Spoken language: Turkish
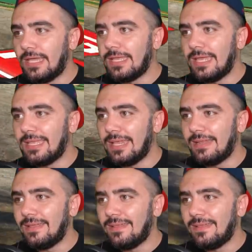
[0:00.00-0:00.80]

Gelin gelin gelin.